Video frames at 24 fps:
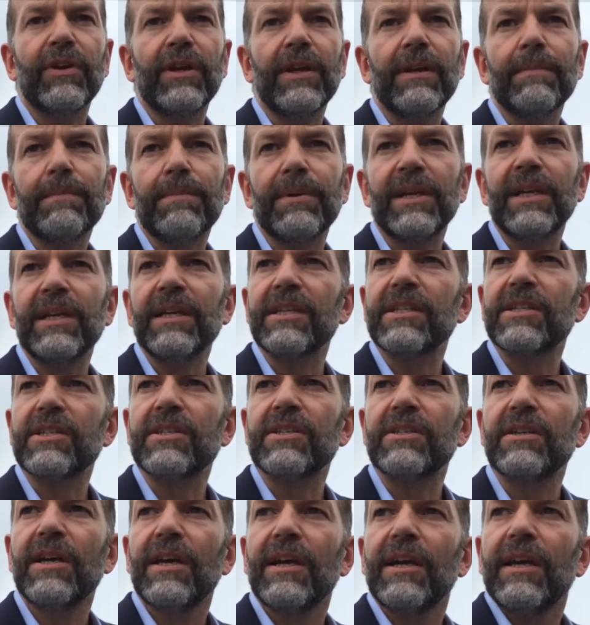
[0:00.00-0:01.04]
in Peers
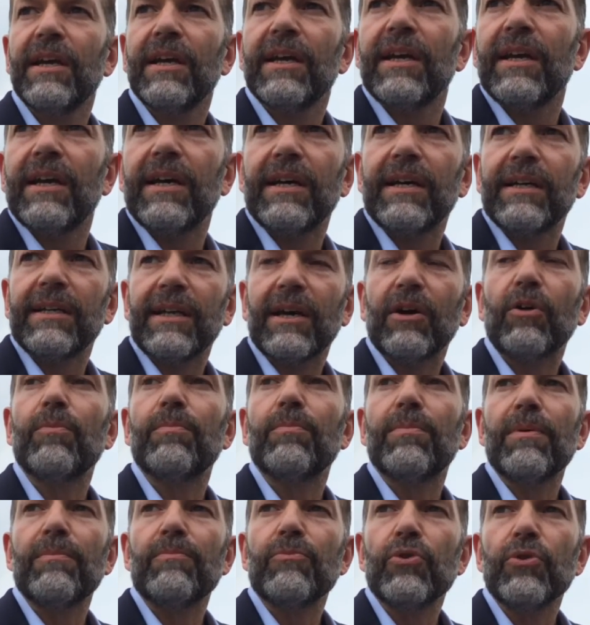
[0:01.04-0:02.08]
äh, darum
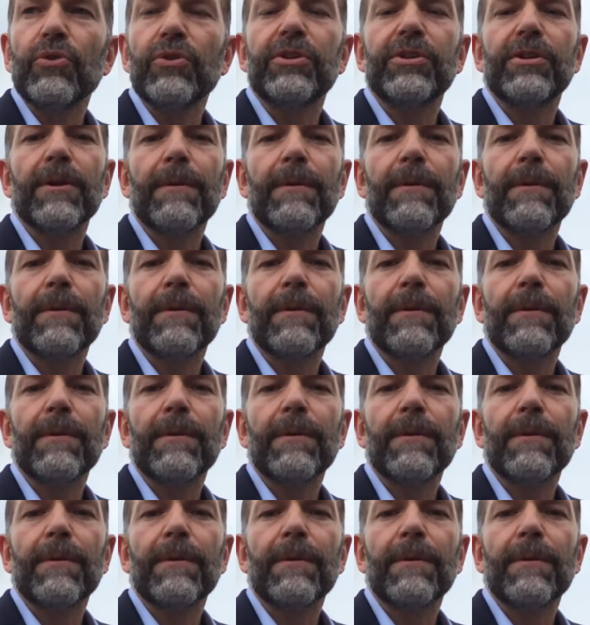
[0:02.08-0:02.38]
bemüht,